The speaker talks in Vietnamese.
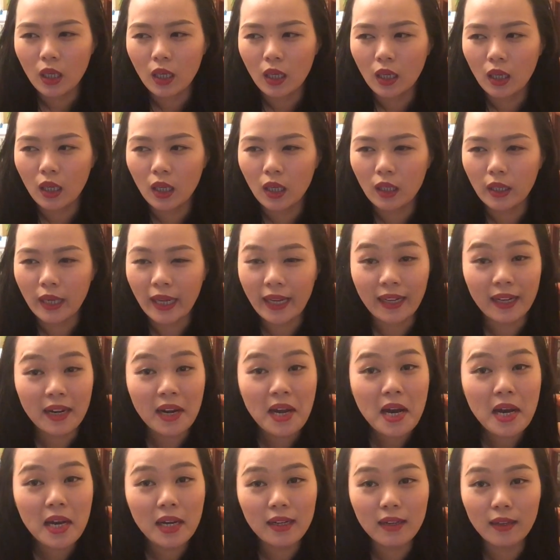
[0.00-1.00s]
à,
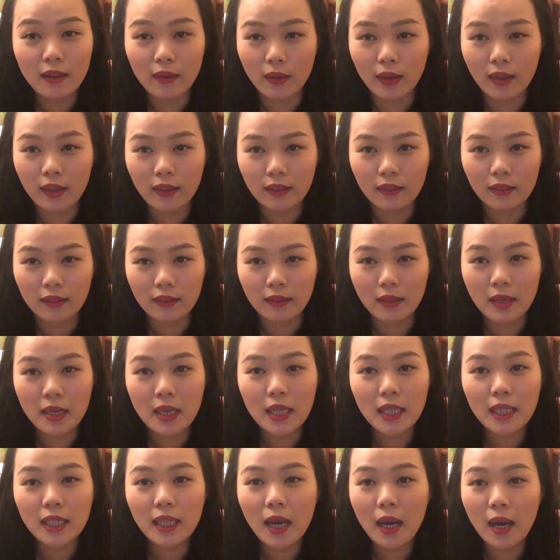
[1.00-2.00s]
đèn nến rồi đó,
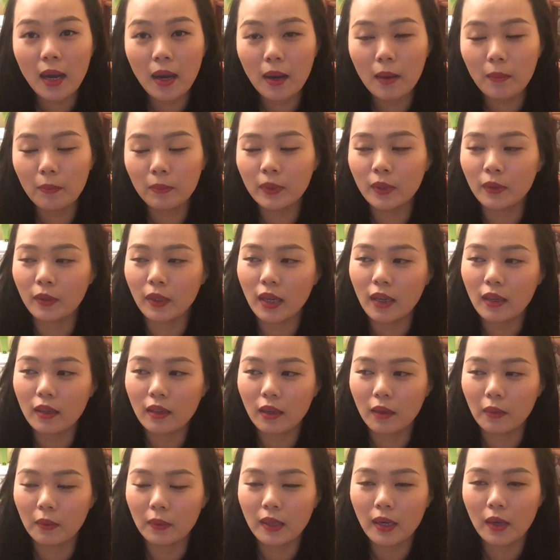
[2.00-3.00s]
nến thơm rồi
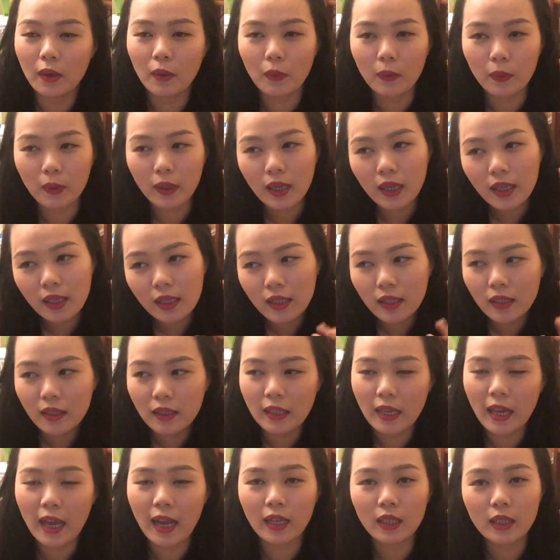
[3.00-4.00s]
đó, rồi bắt đầu
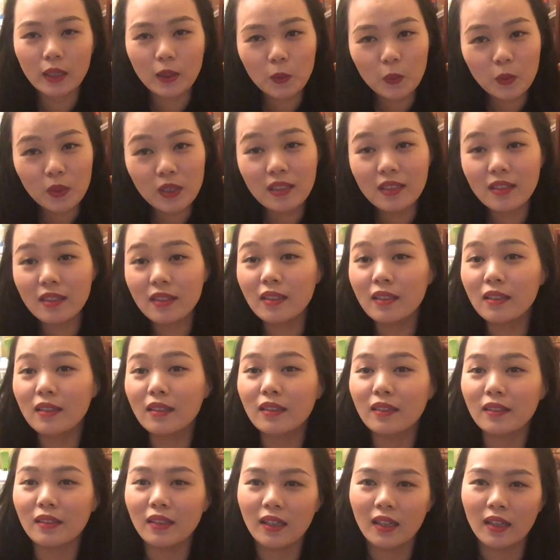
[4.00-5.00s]
cái nhạc du
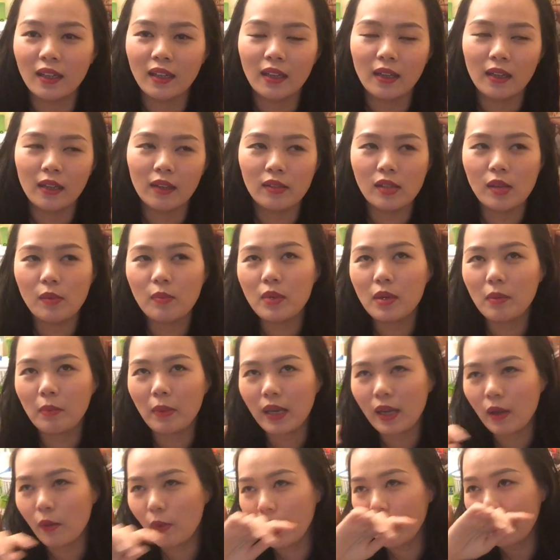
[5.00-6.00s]
dương giống như
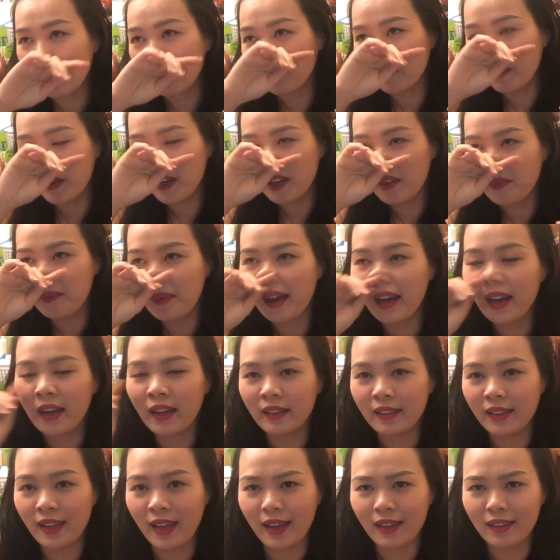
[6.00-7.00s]
mấy cái quán cà phê
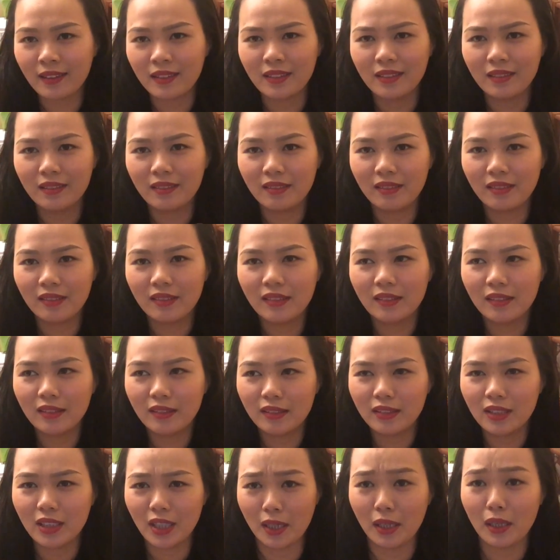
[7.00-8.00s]
mà nhạc
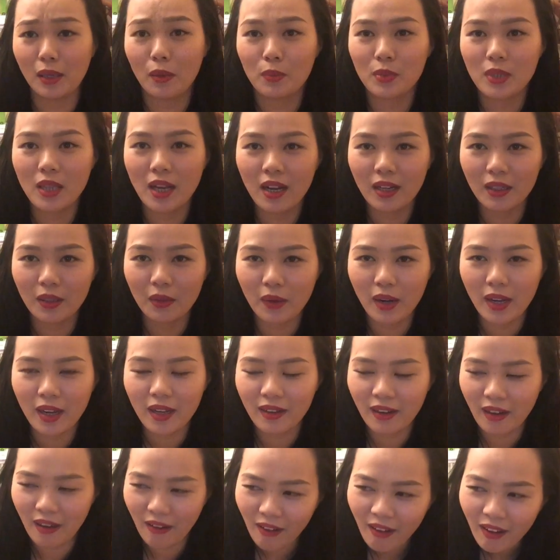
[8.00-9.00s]
Trịnh Công Sơn rồi
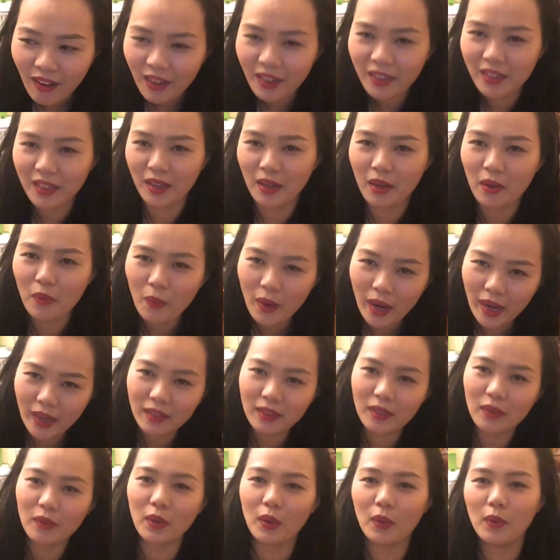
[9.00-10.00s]
đó. Đó là những cái
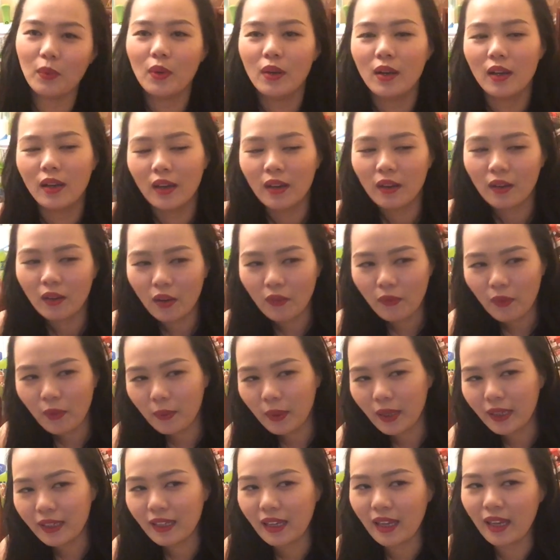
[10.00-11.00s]
quán theo kiểu có
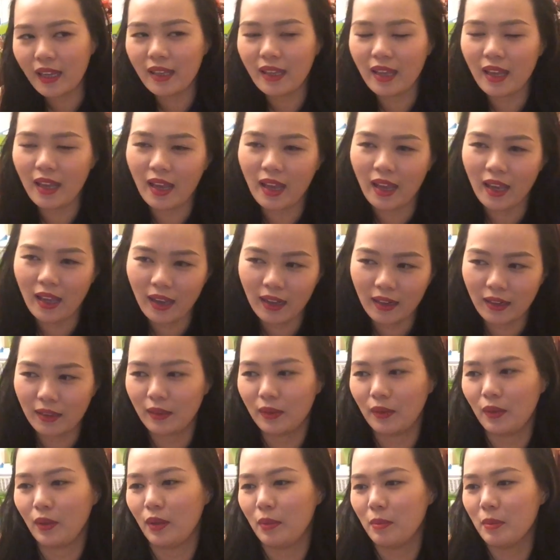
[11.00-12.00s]
phong cách nhẹ
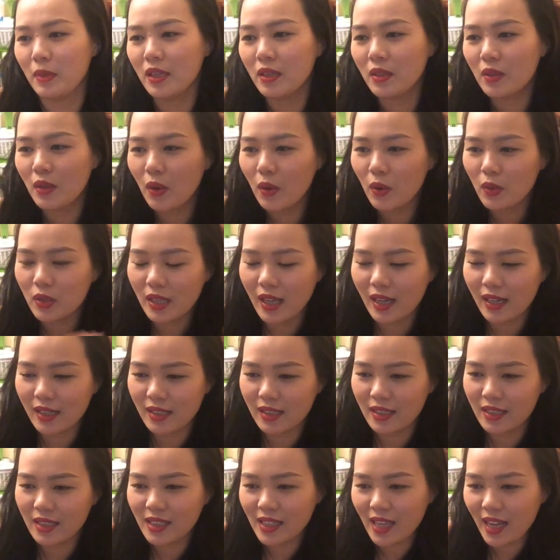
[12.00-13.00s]
nhàng, rồi bước vô
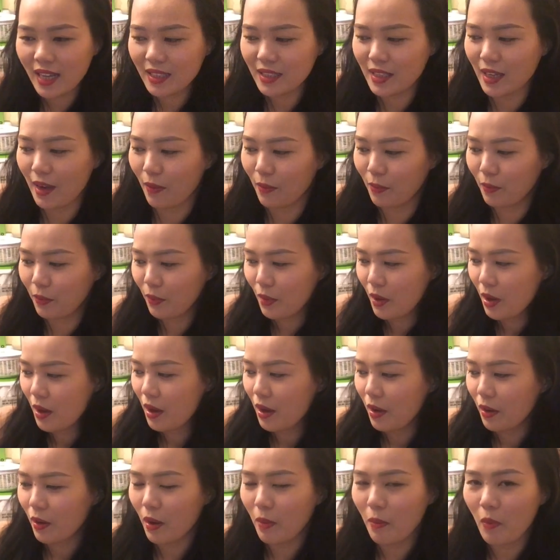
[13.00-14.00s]
sang sang trọng,
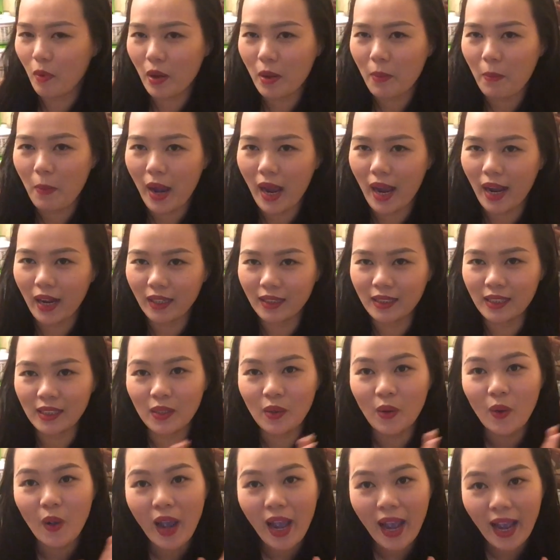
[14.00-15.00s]
có một cái bàn
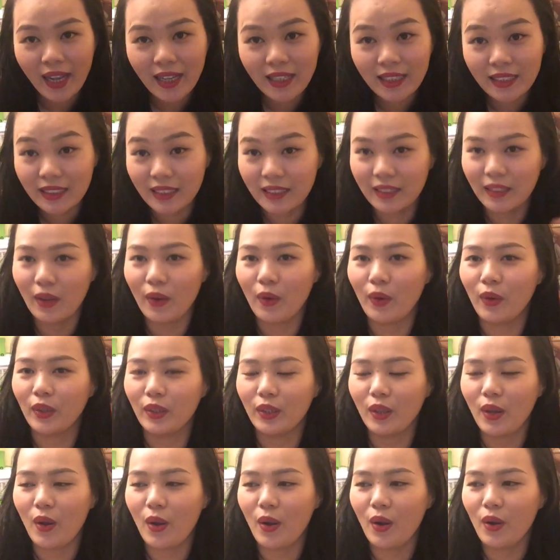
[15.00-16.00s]
chỉ có hai người
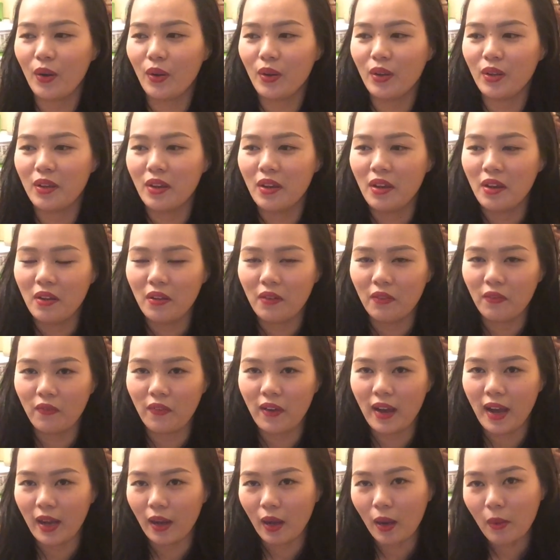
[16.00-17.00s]
ngồi thôi
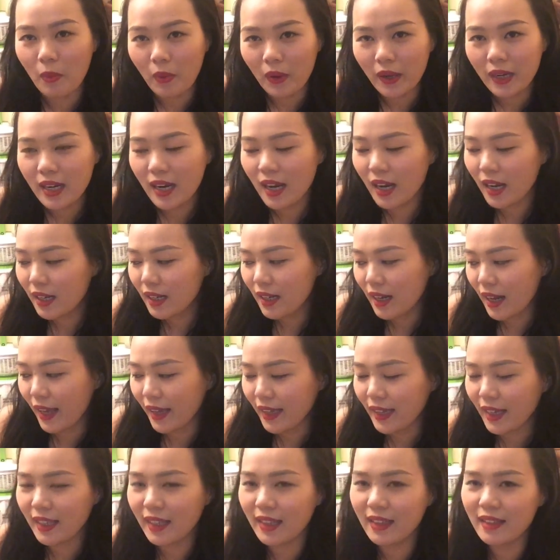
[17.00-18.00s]
và có một cái nến
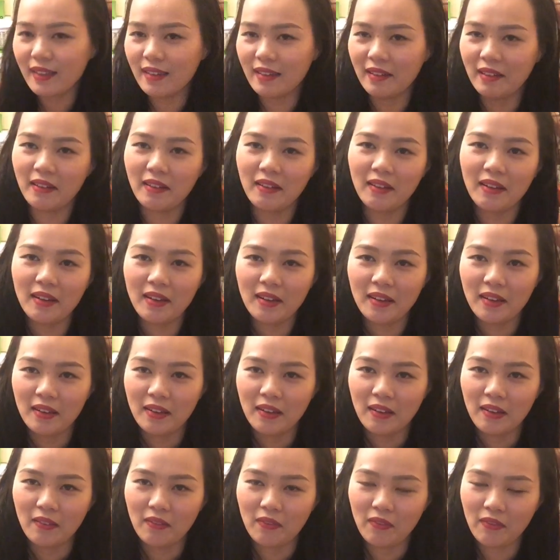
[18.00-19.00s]
để ngay chính giữa.
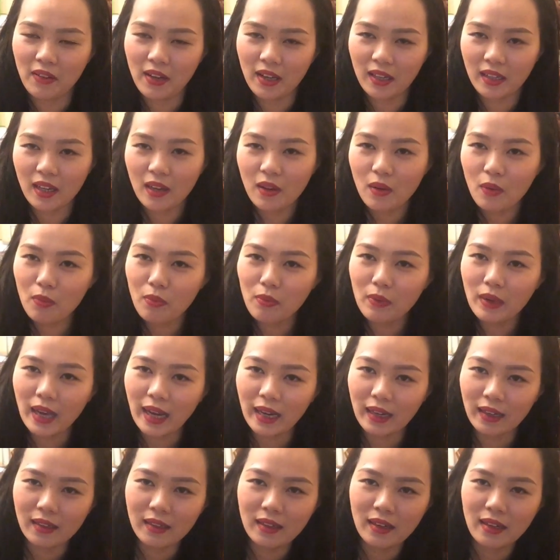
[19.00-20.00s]
Và cái khung
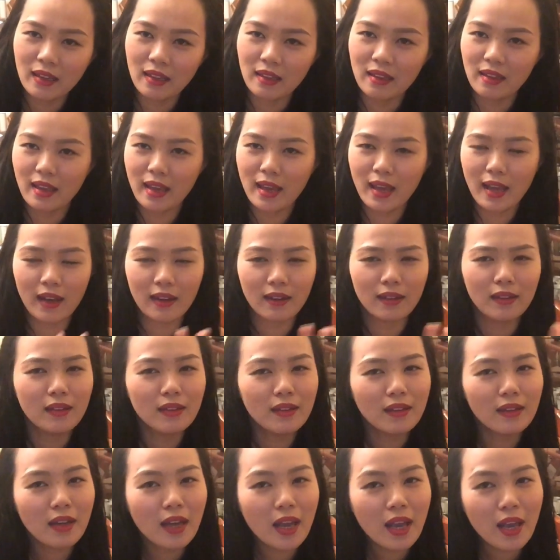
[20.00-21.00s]
cảnh thì nhạc
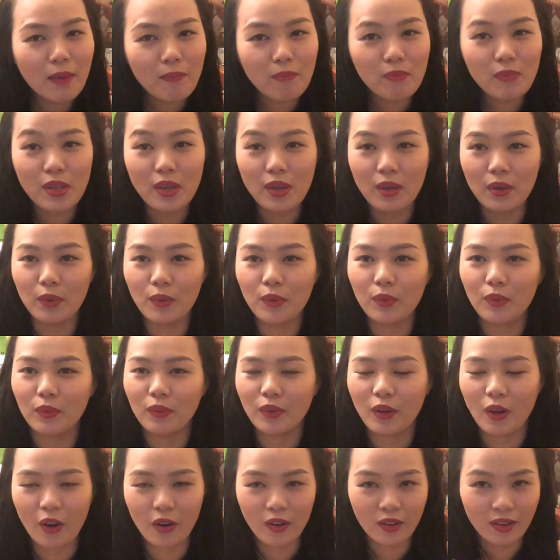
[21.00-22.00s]
nó cứ êm dịu.
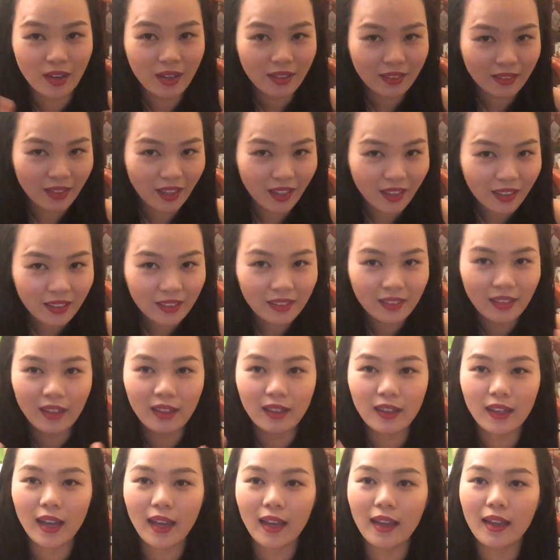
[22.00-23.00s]
Họ rất thích
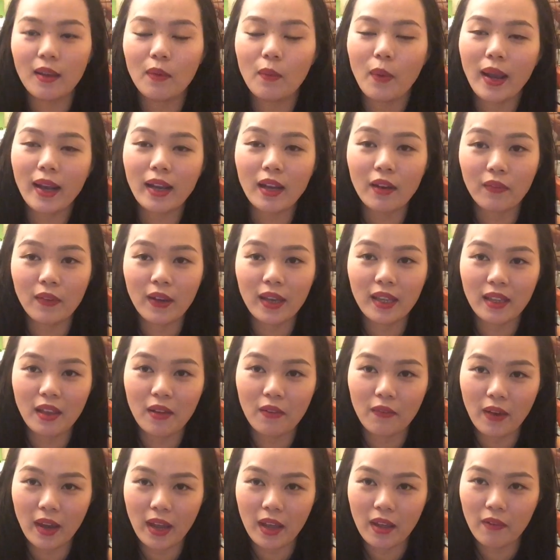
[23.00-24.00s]
những cái quán cà phê
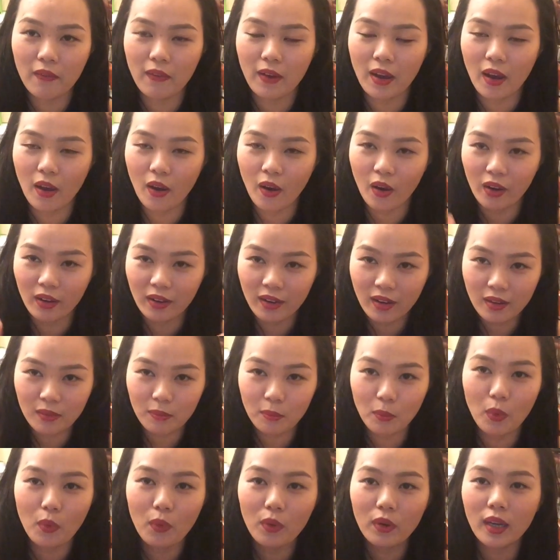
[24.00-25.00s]
như vậy và họ
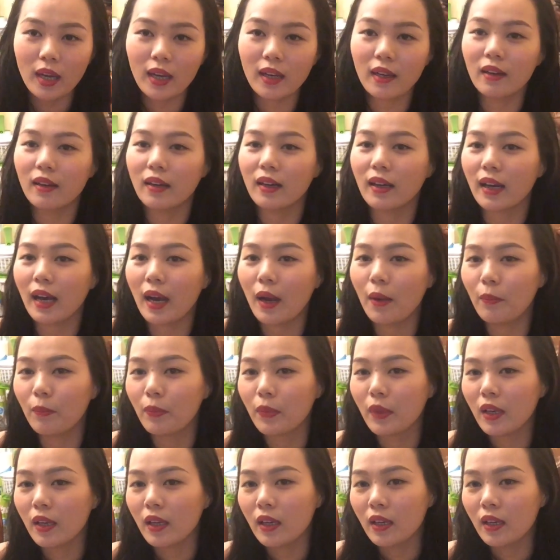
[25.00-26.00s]
rất muốn cái người đàn ông